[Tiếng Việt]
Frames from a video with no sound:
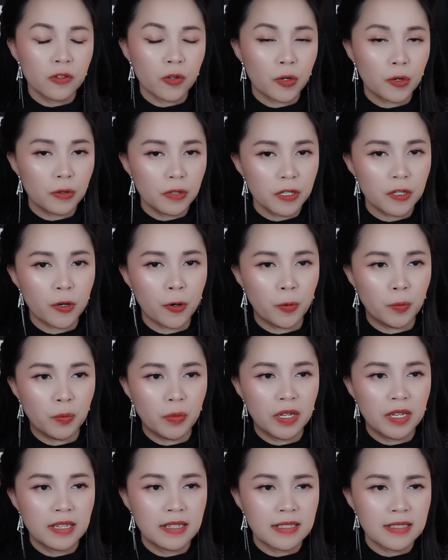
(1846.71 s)
Cuối cùng,
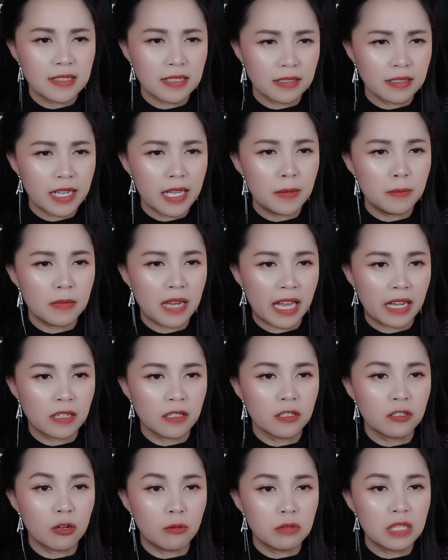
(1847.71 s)
sự im lặng
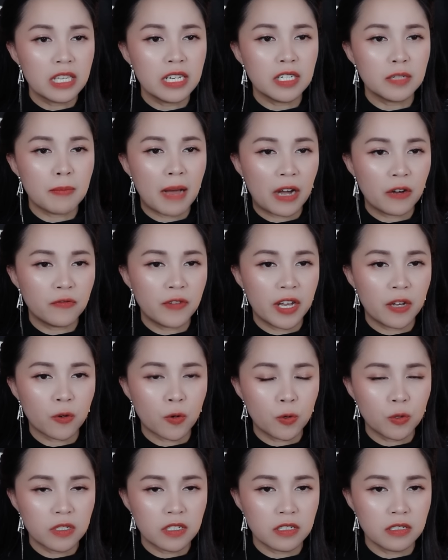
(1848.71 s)
cũng như bảo vệ
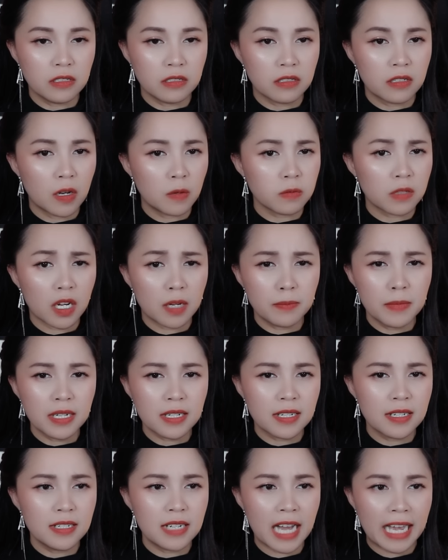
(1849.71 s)
của trường không có bất
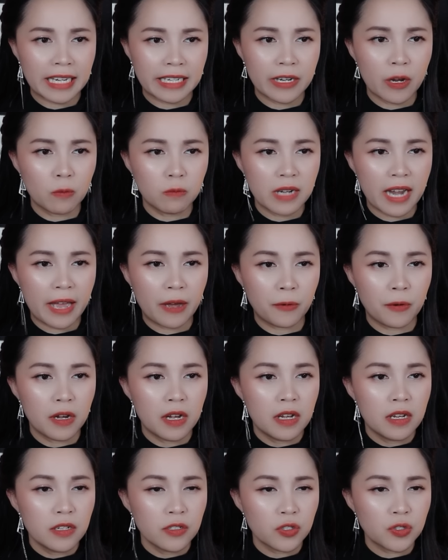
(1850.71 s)
cứ hành động nào.
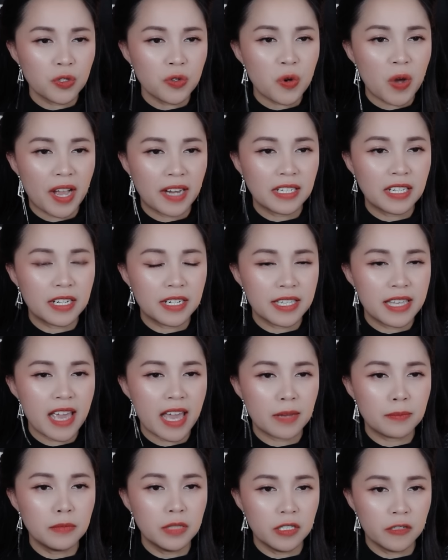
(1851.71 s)
Suốt khoảng thời
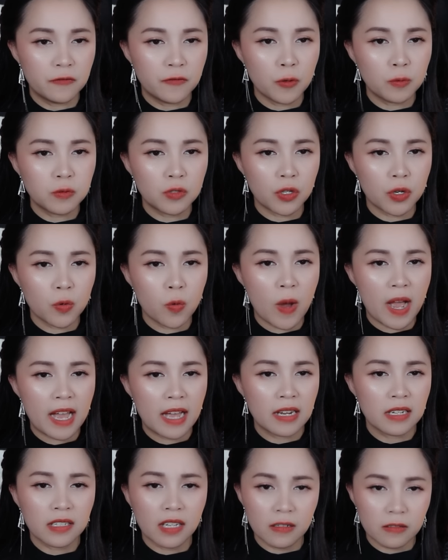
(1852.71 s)
gian 10 phút trôi qua,
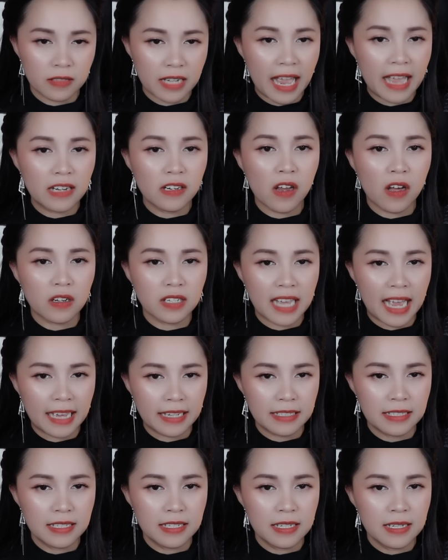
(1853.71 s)
thật đáng lo
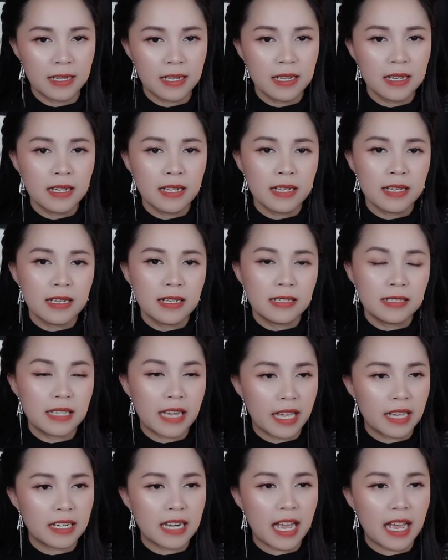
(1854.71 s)
ngại.
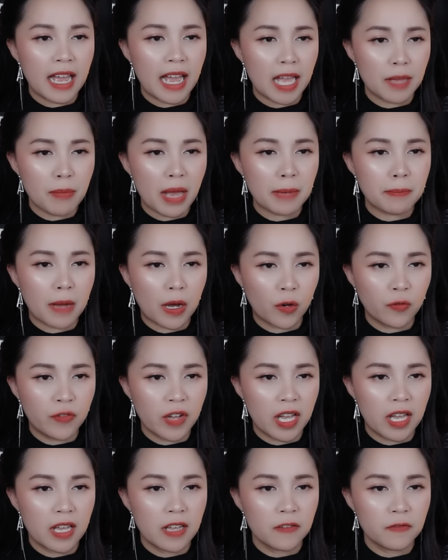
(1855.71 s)
Lẽ ra hai bác bảo
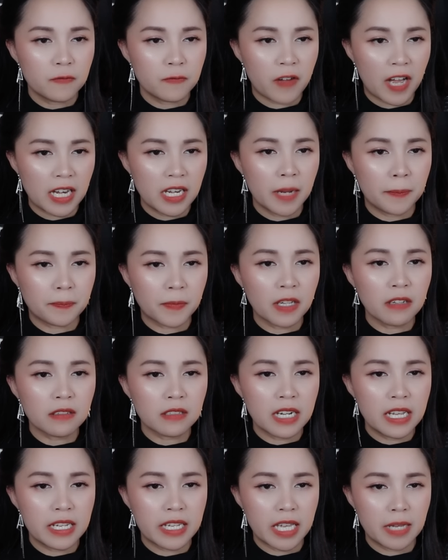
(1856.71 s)
vệ phải lập tức
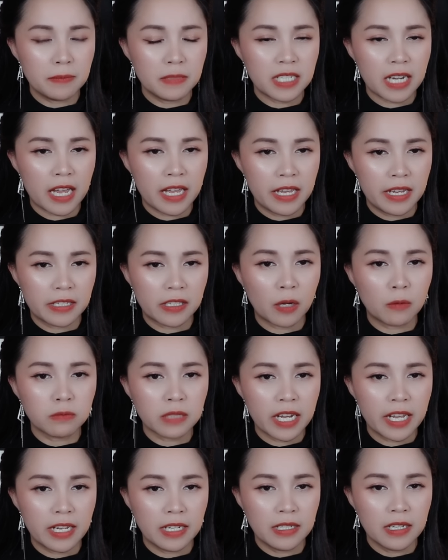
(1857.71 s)
đi kiểm tra hệ thống
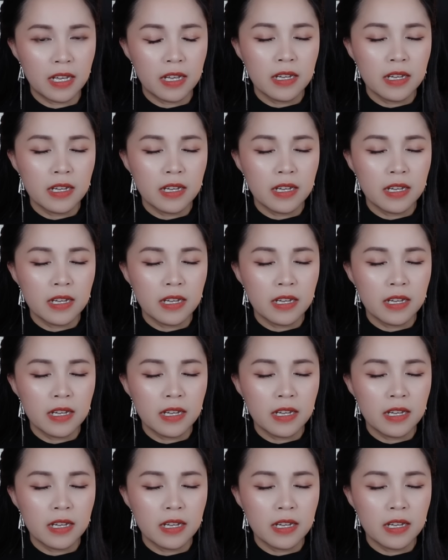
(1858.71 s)
điện,